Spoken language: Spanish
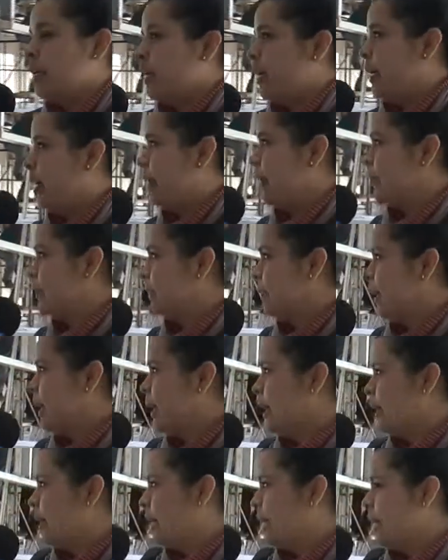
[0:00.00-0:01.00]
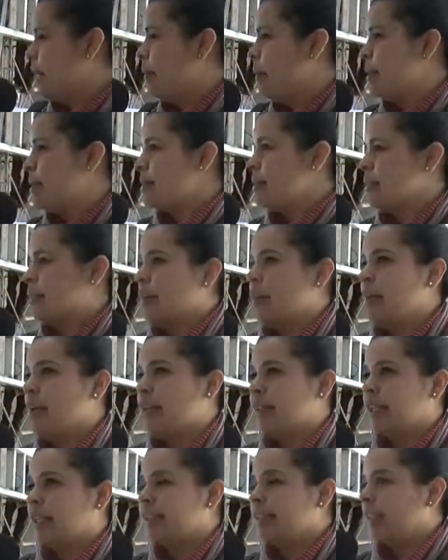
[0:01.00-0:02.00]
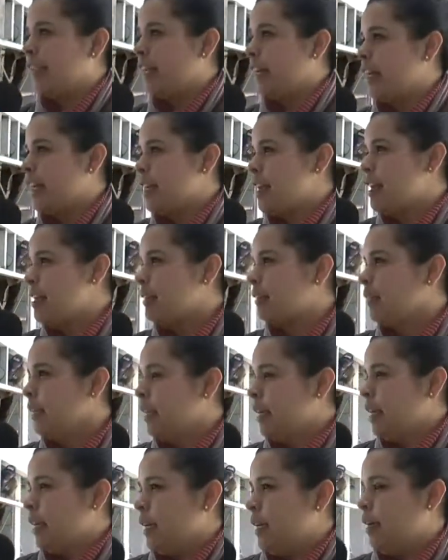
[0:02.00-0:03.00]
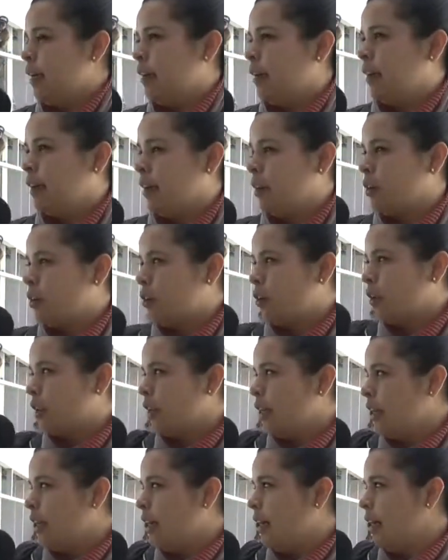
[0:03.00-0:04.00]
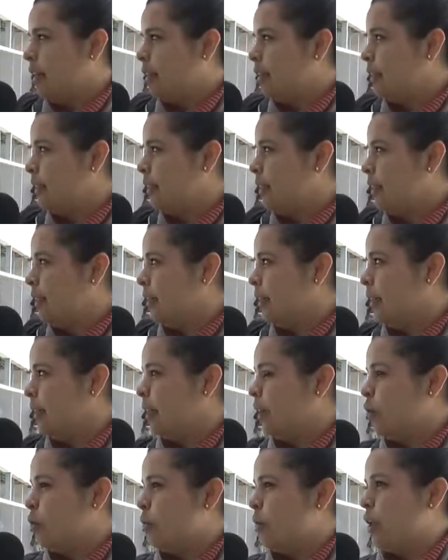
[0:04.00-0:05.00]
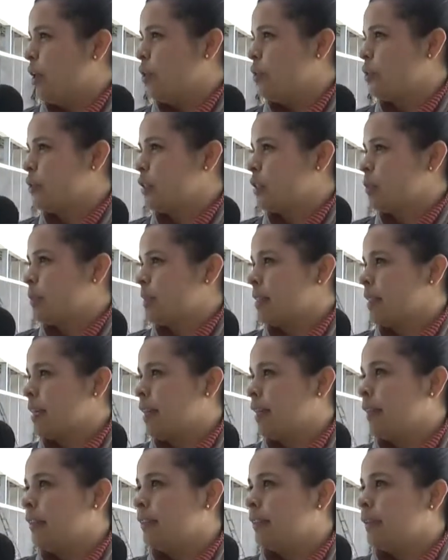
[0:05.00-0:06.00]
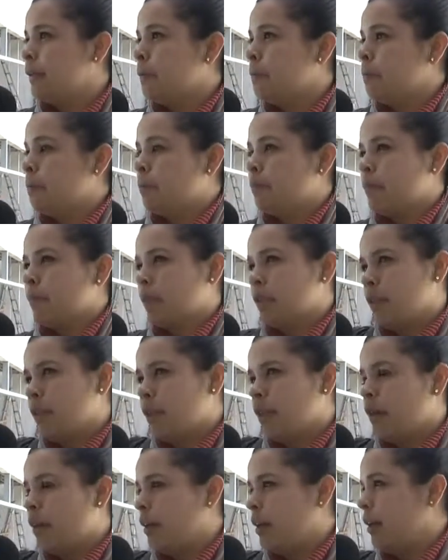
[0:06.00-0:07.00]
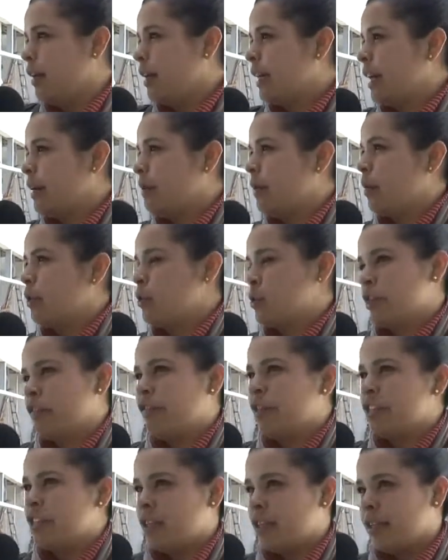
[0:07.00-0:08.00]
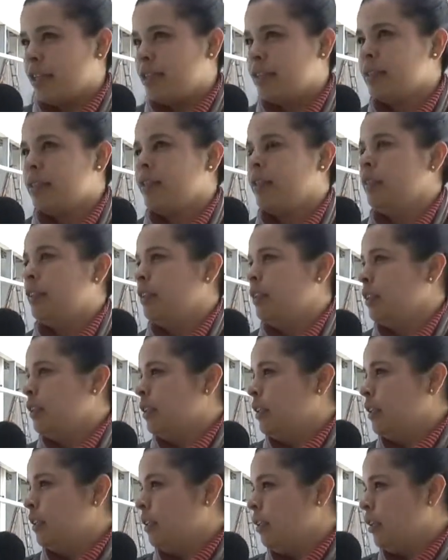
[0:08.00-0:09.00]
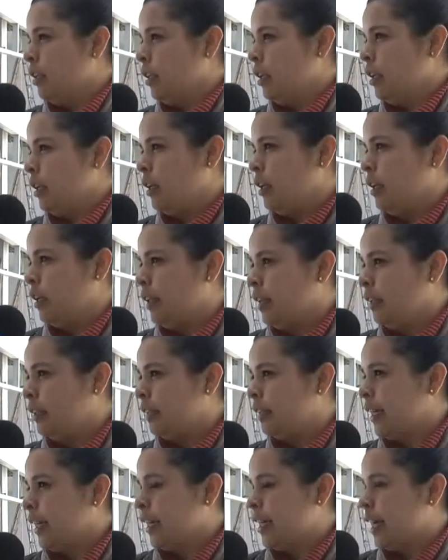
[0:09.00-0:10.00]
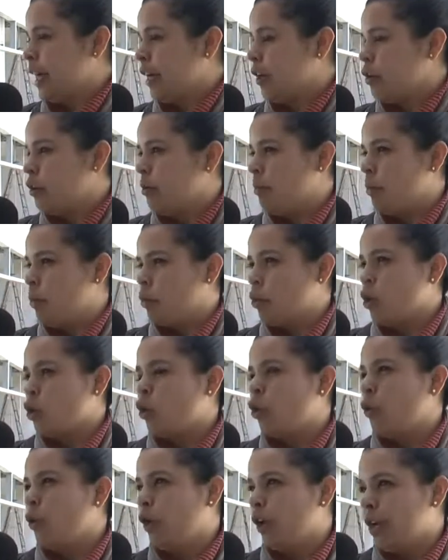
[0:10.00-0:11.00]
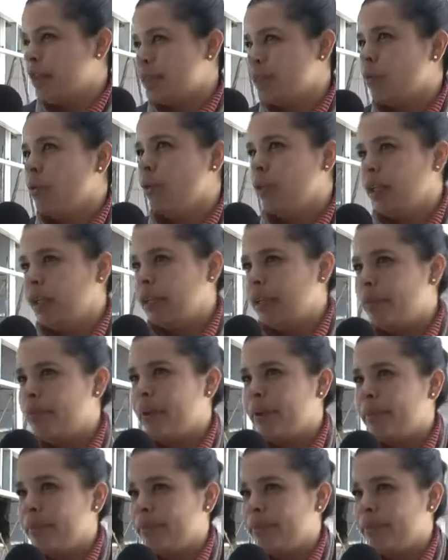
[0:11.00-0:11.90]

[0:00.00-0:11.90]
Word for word: este, el avance de las cancelerías, eh, cortinas eh, de aluminios especiales, de acabados de fachadas y sería como concluir la segunda etapa.